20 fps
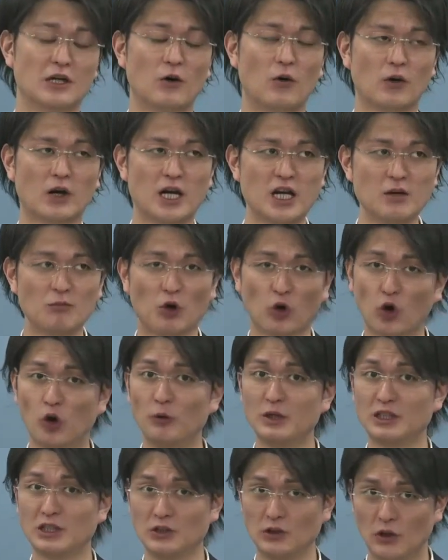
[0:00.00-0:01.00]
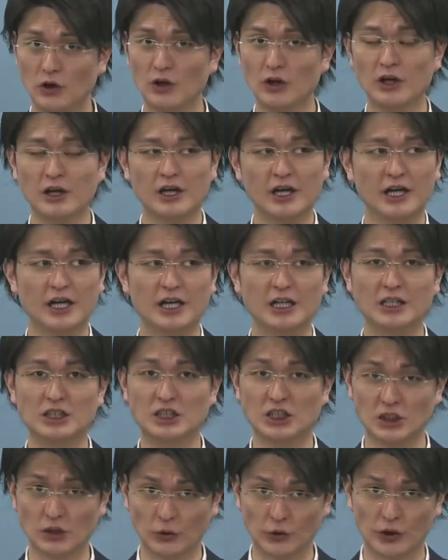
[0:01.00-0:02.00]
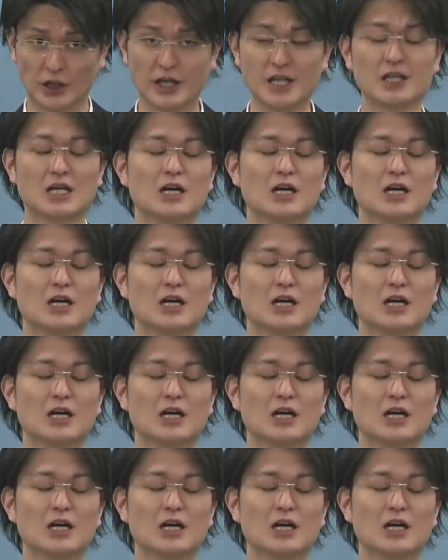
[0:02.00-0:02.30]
他にも個別の、えー、事業とかね、